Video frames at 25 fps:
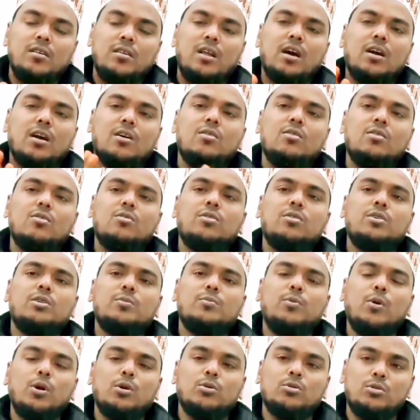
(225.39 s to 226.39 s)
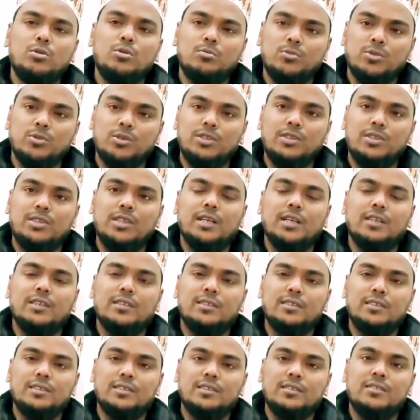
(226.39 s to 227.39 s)
লাখো কোটি ভক্ত মুরিদ
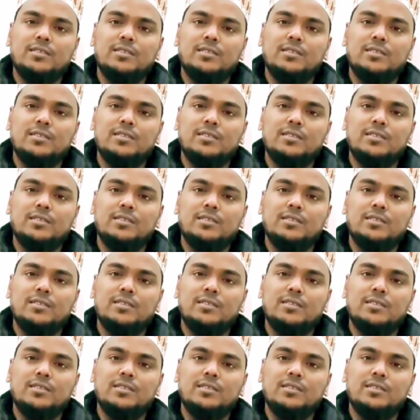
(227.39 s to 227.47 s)
আছে